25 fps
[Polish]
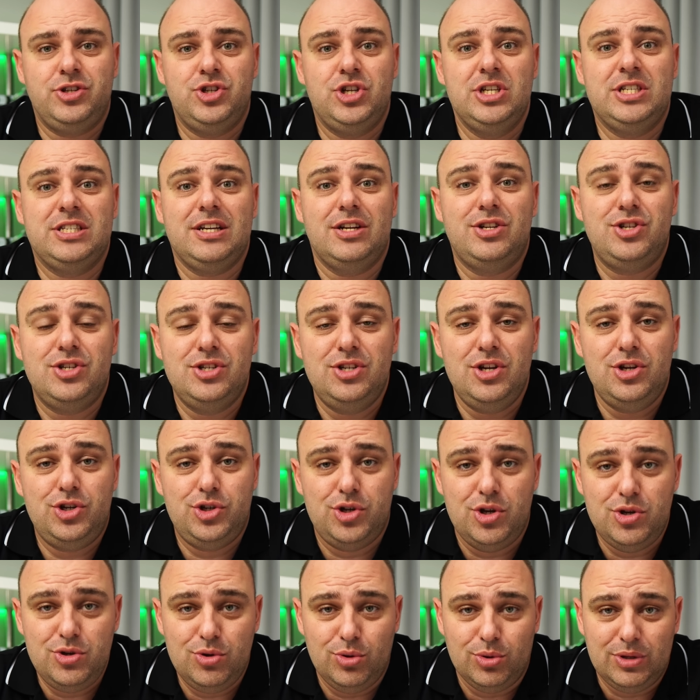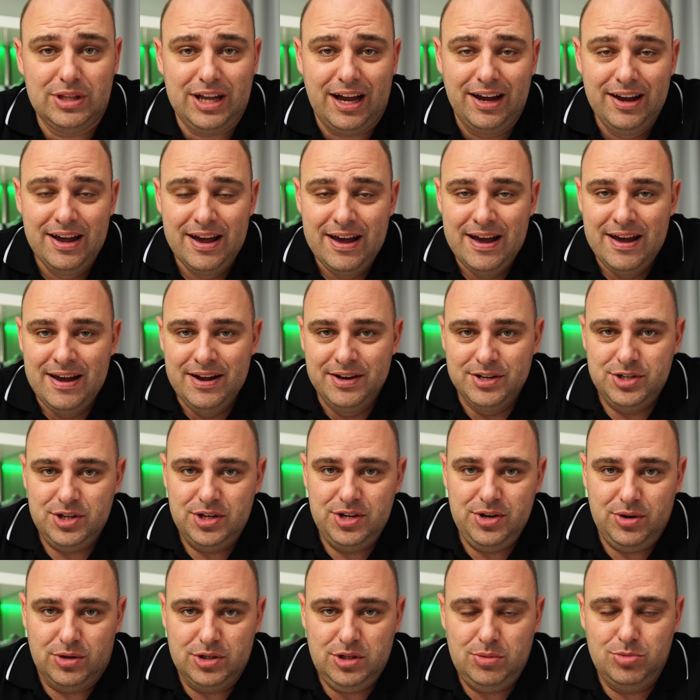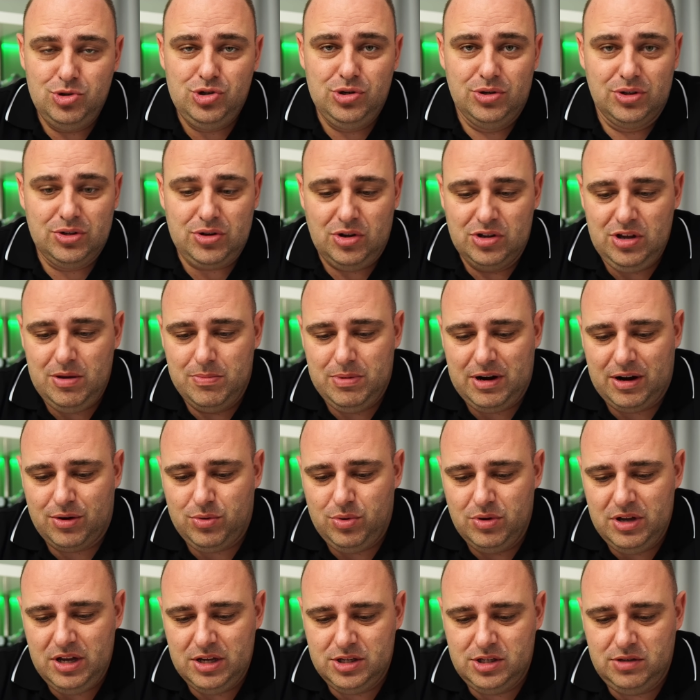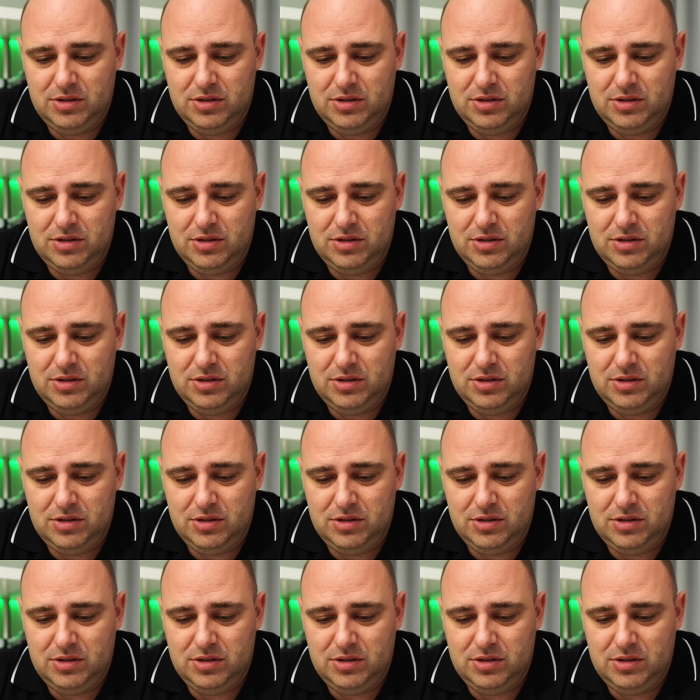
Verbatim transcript: 330 N, czyli 80 koni brakuje,